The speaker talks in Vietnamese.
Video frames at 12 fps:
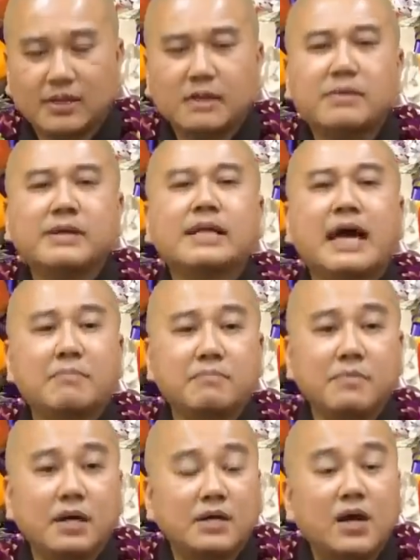thì mình
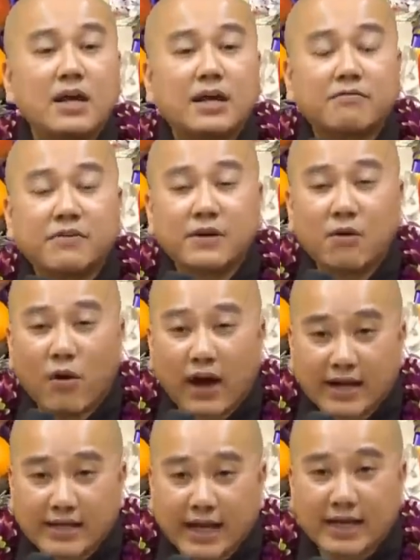nằm, đó là vì
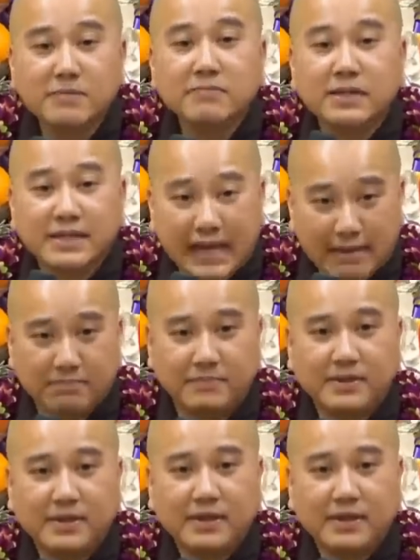hoàn cảnh mình nằm,